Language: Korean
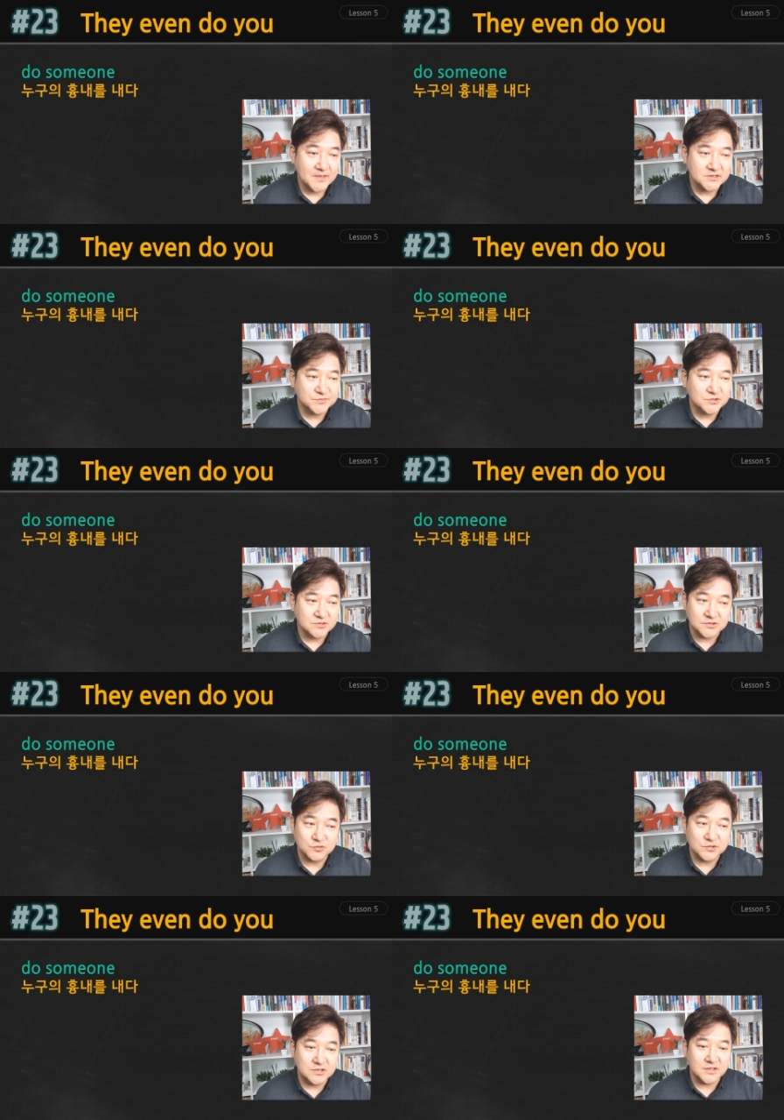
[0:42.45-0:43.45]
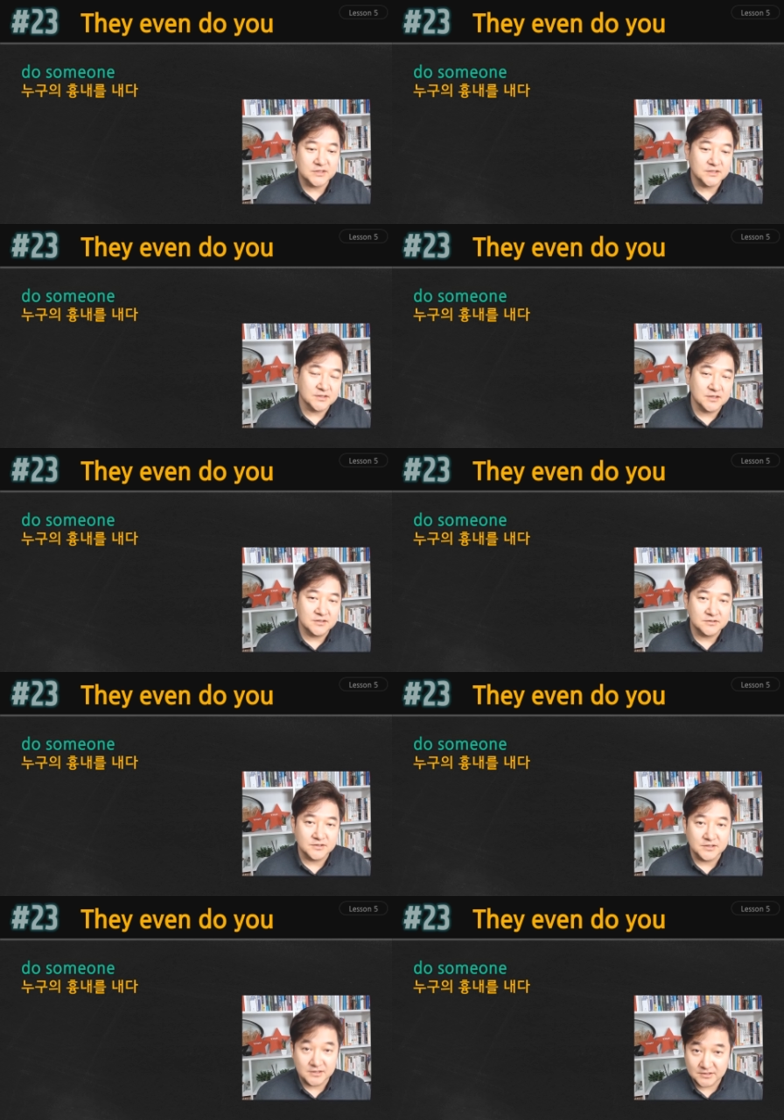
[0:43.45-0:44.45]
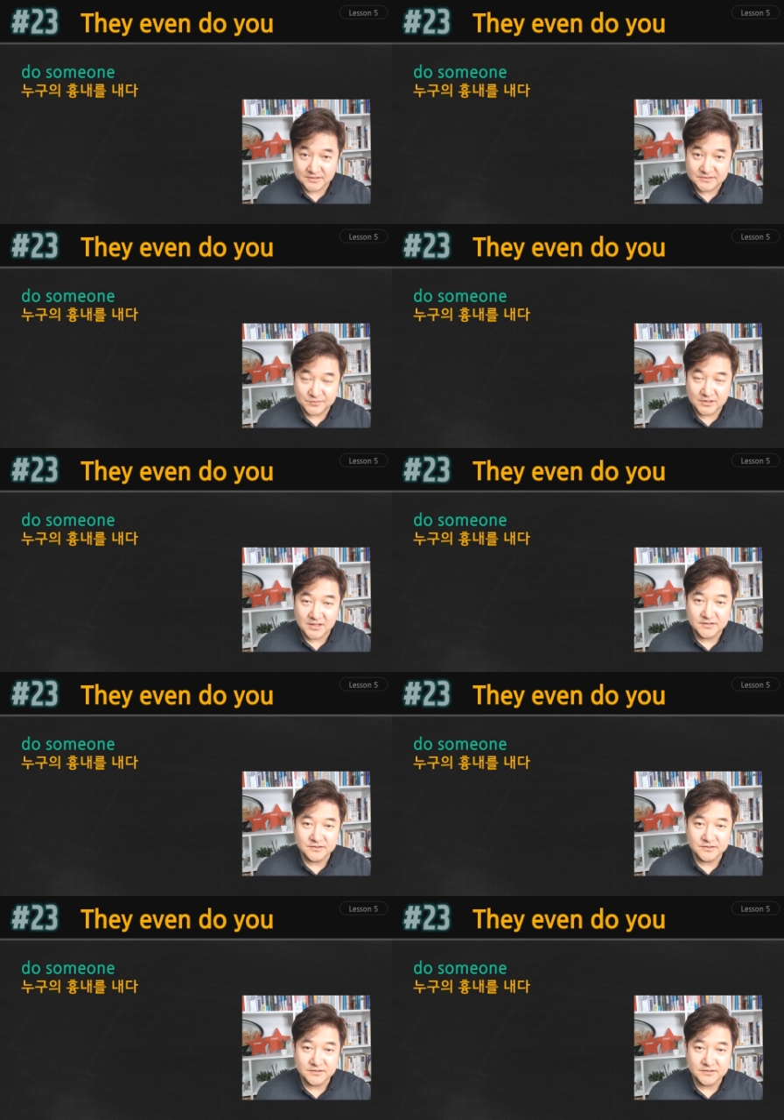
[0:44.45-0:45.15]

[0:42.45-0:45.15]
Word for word: 심지어 네 흉내를 낸다니까 이렇게 이야기를 했습니다.